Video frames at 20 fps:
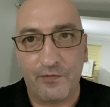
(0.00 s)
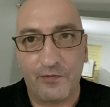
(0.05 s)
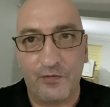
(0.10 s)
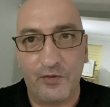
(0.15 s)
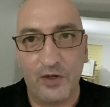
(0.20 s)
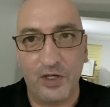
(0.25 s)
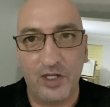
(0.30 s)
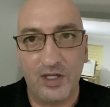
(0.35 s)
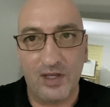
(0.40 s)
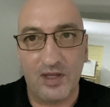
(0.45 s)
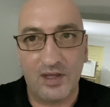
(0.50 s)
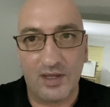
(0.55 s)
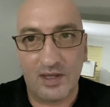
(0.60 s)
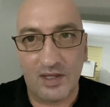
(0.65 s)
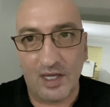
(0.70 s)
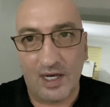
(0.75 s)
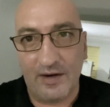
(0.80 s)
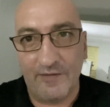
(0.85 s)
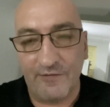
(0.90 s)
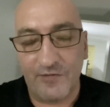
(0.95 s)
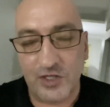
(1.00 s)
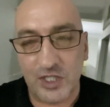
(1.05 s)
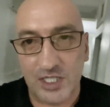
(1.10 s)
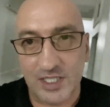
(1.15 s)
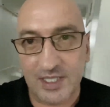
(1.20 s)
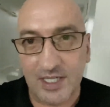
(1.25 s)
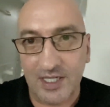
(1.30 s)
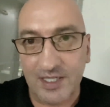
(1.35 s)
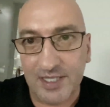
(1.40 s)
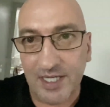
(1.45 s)
Witam
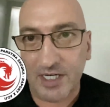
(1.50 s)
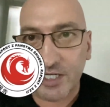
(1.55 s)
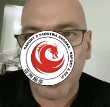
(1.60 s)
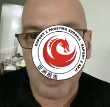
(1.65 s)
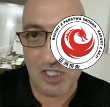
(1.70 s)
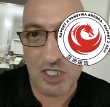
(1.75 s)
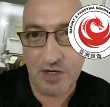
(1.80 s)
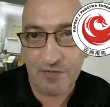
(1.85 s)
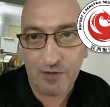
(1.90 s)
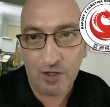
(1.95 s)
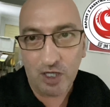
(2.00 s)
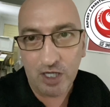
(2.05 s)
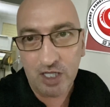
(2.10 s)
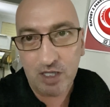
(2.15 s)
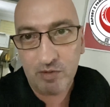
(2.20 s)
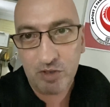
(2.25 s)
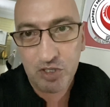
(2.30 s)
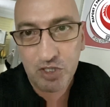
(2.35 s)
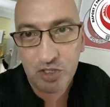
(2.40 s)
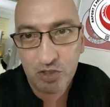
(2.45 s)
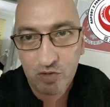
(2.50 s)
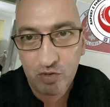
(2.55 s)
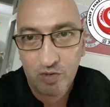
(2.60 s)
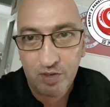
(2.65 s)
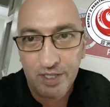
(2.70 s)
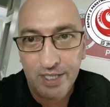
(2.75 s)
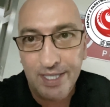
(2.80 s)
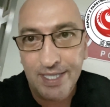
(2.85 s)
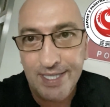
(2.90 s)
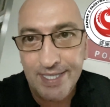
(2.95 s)
wszystkich serdecznie w kolejnym
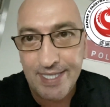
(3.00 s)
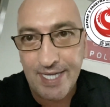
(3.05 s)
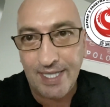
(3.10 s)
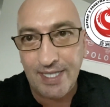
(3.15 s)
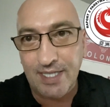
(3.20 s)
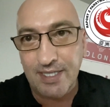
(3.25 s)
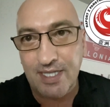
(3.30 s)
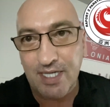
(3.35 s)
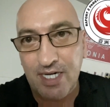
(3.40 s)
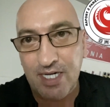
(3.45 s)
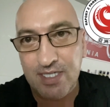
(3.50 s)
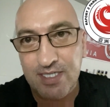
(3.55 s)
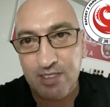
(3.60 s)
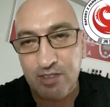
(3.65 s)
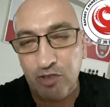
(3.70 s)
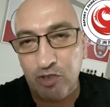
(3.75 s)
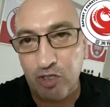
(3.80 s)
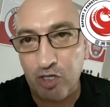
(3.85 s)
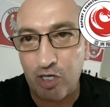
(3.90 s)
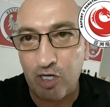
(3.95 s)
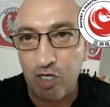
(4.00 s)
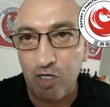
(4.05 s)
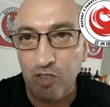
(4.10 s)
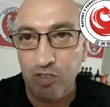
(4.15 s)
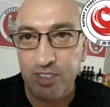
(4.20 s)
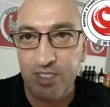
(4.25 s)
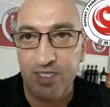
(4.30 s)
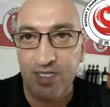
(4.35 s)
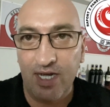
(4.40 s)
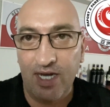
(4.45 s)
odcinku. Jadę teraz do
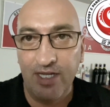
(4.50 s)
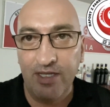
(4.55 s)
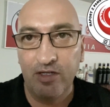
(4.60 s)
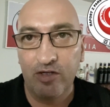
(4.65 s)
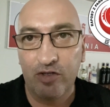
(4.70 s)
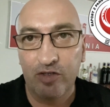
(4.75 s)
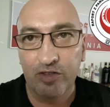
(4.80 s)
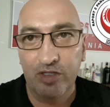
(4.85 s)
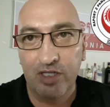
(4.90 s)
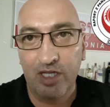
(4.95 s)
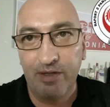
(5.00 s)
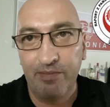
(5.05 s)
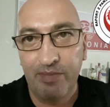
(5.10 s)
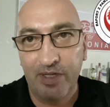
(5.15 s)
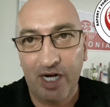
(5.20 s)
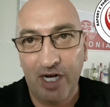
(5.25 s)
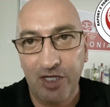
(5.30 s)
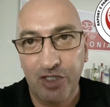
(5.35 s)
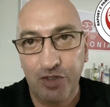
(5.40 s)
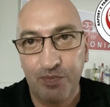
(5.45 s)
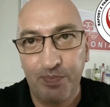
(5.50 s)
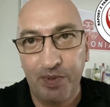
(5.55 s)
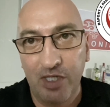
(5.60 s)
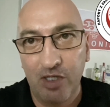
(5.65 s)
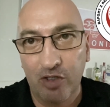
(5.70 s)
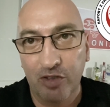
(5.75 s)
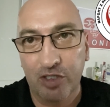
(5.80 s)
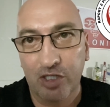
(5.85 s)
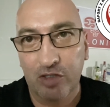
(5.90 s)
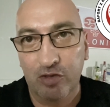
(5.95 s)
Rosjan odebrać
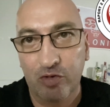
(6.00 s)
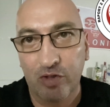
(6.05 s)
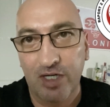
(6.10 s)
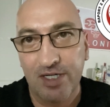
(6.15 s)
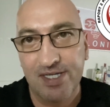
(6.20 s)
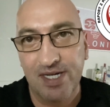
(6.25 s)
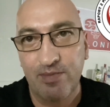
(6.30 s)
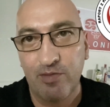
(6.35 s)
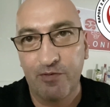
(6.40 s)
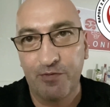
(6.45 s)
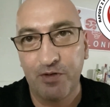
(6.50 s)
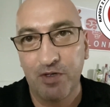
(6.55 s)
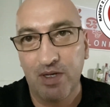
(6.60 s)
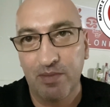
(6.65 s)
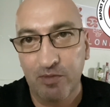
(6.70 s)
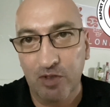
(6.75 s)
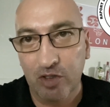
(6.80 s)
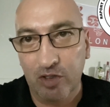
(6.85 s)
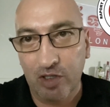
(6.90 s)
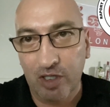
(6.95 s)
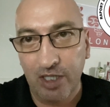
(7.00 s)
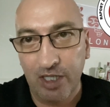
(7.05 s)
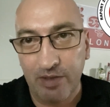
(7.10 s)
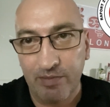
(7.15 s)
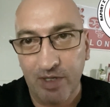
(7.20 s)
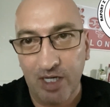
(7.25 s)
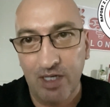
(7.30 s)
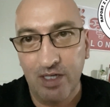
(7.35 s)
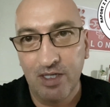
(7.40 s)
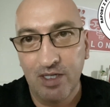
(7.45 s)
piloty, które zamówiłem do
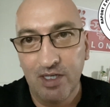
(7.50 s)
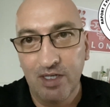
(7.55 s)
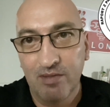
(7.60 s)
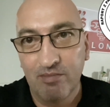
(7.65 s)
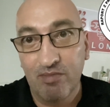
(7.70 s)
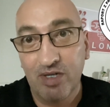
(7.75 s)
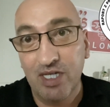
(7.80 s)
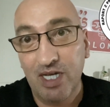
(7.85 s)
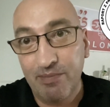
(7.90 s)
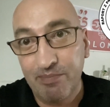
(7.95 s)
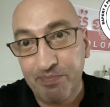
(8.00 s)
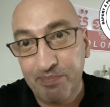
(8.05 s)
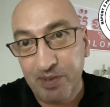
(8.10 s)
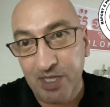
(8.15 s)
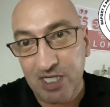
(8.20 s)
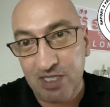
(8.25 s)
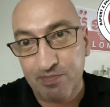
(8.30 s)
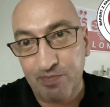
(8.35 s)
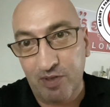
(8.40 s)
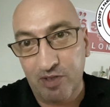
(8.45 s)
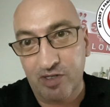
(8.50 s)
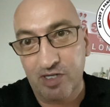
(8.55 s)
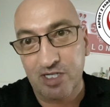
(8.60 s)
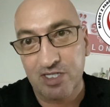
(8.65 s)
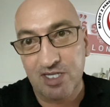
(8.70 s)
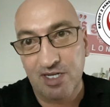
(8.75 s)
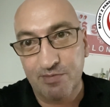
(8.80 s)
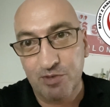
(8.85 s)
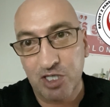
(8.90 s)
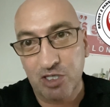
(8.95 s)
klimy, bo nam pies
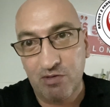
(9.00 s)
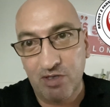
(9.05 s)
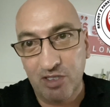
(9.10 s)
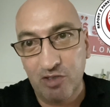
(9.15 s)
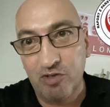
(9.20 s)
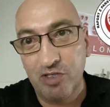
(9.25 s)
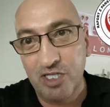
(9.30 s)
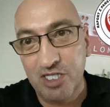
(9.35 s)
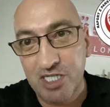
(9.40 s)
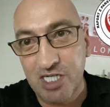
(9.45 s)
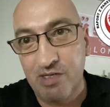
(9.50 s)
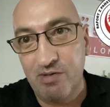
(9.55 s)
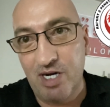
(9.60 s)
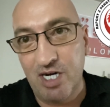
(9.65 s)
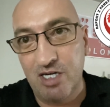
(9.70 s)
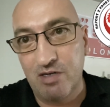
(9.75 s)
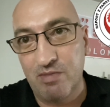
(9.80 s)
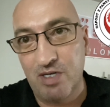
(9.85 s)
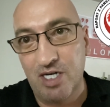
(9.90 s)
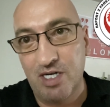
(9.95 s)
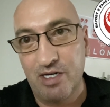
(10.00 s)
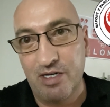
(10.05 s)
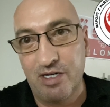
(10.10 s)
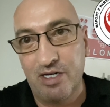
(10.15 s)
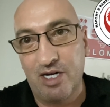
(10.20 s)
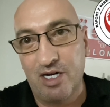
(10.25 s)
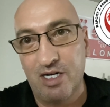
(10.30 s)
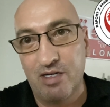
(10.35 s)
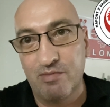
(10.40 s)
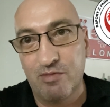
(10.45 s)
pogryzł na przykład. One działają,
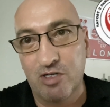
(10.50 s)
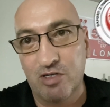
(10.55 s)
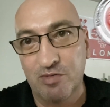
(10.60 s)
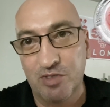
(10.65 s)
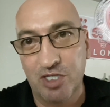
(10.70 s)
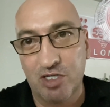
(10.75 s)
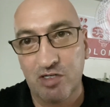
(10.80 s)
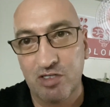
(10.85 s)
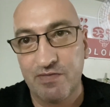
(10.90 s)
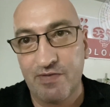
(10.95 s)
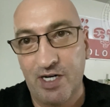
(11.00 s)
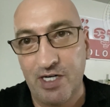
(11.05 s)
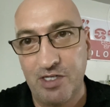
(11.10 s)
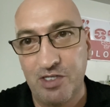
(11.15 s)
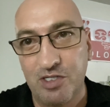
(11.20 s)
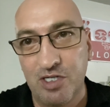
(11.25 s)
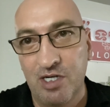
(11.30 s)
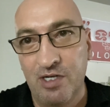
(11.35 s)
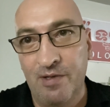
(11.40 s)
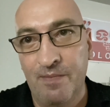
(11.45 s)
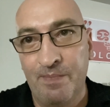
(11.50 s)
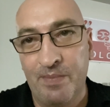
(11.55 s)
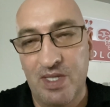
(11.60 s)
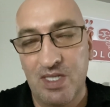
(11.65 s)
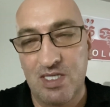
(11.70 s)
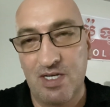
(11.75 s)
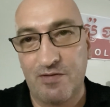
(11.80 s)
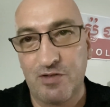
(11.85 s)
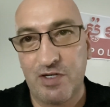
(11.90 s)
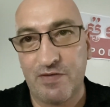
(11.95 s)
ale, ale mogą się rozwalić.
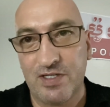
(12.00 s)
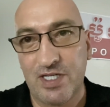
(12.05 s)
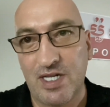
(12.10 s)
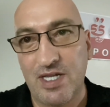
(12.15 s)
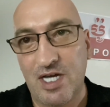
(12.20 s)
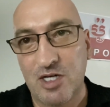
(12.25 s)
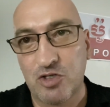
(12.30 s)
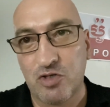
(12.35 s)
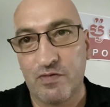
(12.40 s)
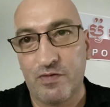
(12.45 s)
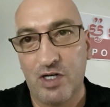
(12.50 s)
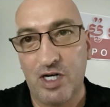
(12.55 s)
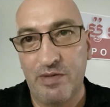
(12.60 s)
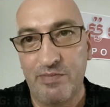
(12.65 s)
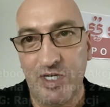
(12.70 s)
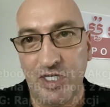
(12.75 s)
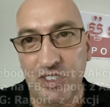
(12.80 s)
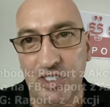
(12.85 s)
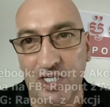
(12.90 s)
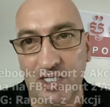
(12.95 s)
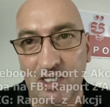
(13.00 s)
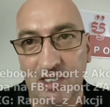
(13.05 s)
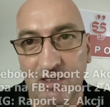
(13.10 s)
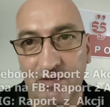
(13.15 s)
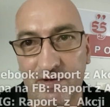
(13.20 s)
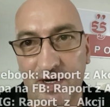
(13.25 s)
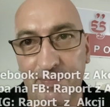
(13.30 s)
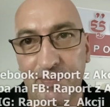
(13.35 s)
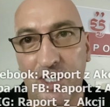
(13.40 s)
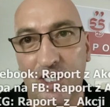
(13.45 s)
Zawsze w zanadrzu wolę mieć jeden,
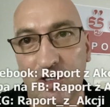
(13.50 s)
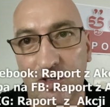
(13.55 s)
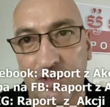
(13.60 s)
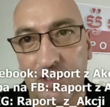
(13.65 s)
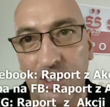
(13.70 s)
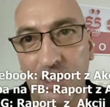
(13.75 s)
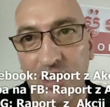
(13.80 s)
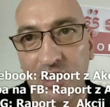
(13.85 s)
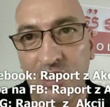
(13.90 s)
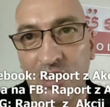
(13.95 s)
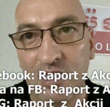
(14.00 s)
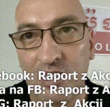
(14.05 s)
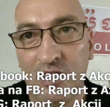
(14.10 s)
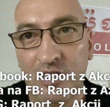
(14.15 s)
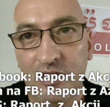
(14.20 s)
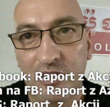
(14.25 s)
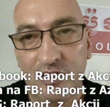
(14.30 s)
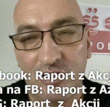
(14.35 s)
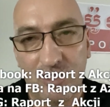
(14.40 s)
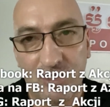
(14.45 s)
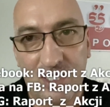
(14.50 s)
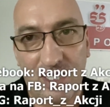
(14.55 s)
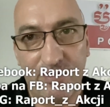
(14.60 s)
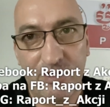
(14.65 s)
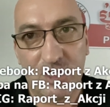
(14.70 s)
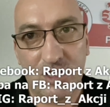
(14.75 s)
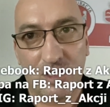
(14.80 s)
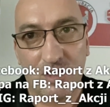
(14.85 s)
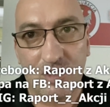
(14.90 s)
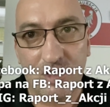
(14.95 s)
dwa piloty. Coś tam
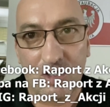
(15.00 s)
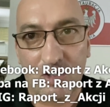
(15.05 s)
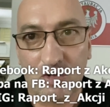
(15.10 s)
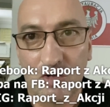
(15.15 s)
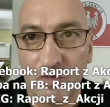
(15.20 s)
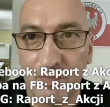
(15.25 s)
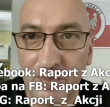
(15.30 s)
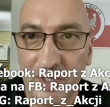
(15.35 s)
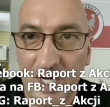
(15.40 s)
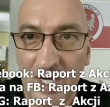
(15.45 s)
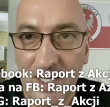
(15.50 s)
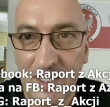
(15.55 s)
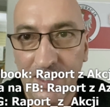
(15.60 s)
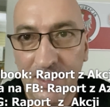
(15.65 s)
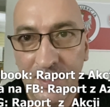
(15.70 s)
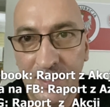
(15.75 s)
jeszcze od nich kupię.